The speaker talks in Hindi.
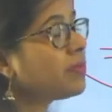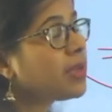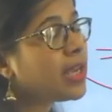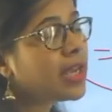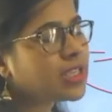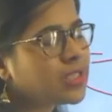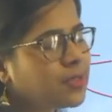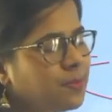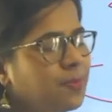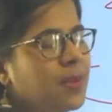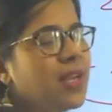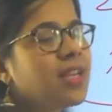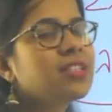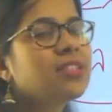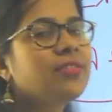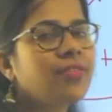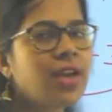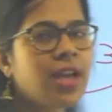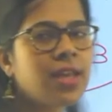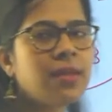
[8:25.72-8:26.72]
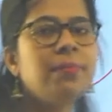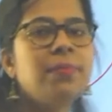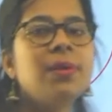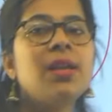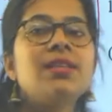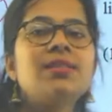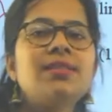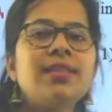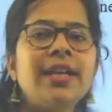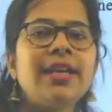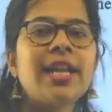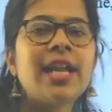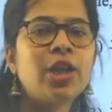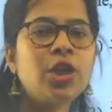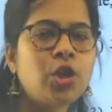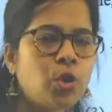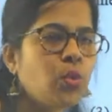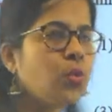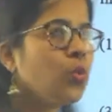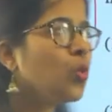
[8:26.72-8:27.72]
एक्स प्लस वाई प्लस जेड है
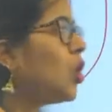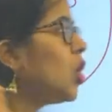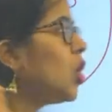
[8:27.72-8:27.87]
टू